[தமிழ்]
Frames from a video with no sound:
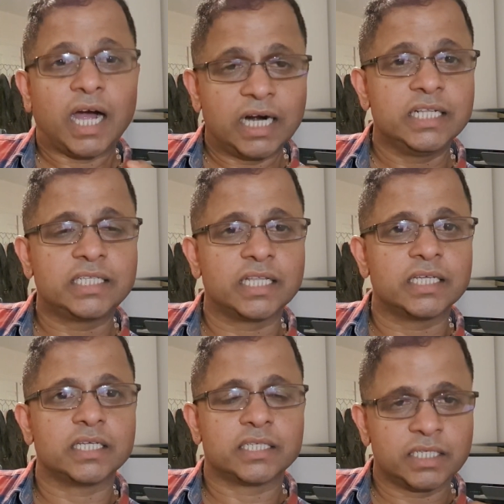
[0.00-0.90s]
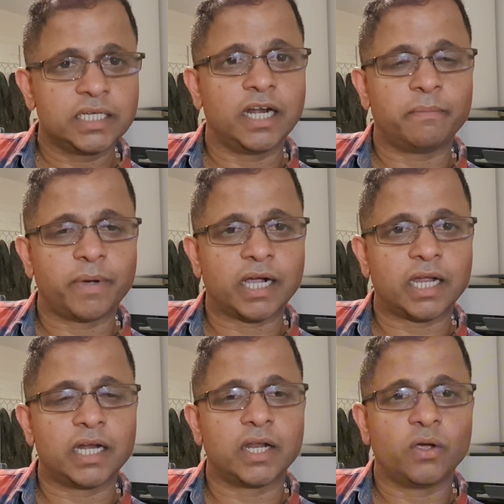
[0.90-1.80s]
அடுத்தது சிங்கள
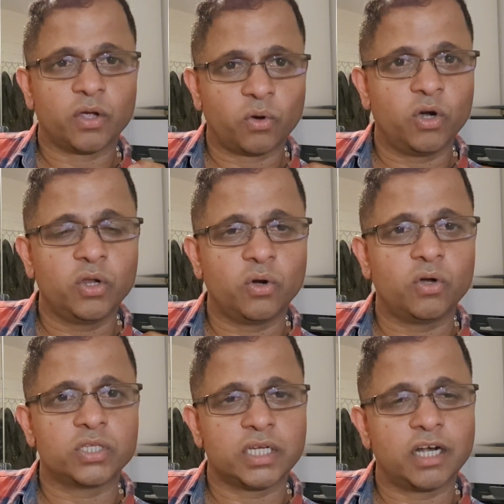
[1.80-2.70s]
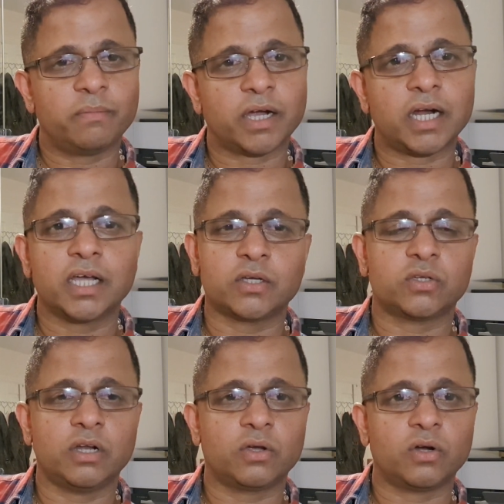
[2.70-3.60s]
மக்கள் ஒன்று ஒன்று சிங்கள மக்களுக்கு
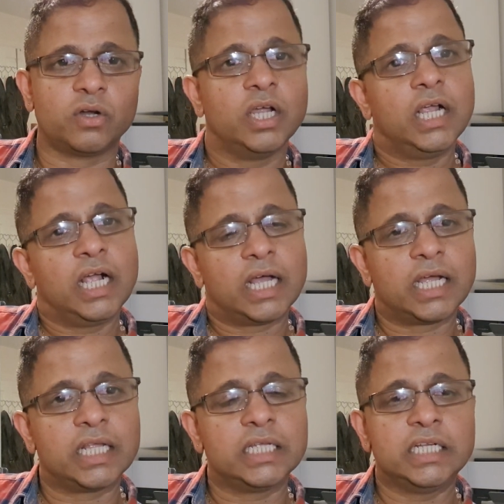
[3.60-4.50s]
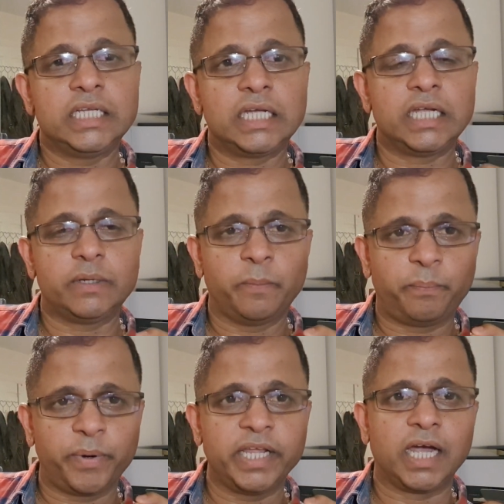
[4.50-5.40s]
சொல்லிக்கொண்டு அதாவது நீங்கள்
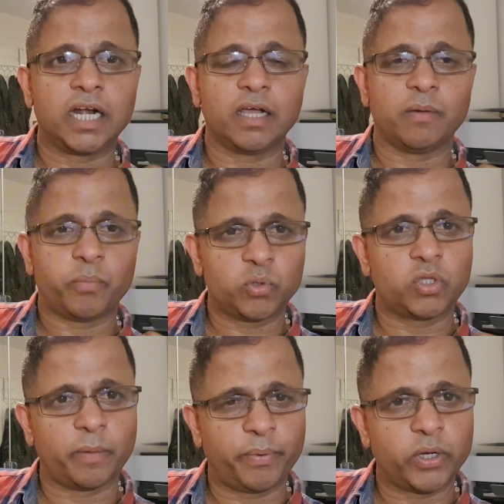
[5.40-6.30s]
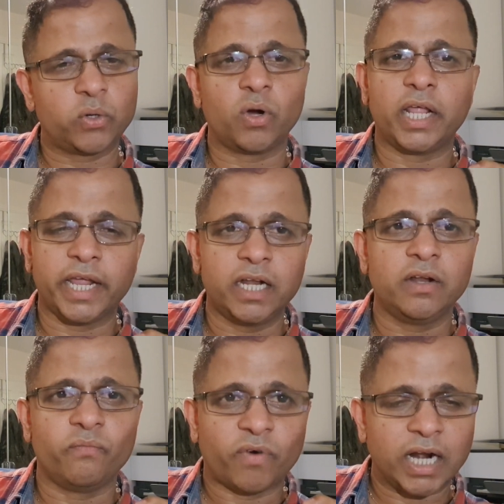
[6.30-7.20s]
இப்படியான புத்த பிக்குகளை
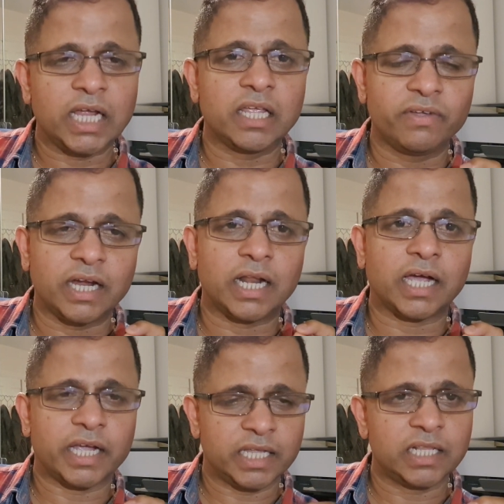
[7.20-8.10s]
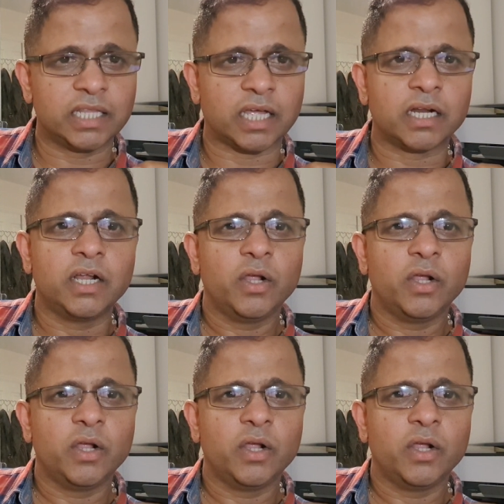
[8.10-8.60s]
இன்னும் வணங்குவீங்களாக இருந்தால்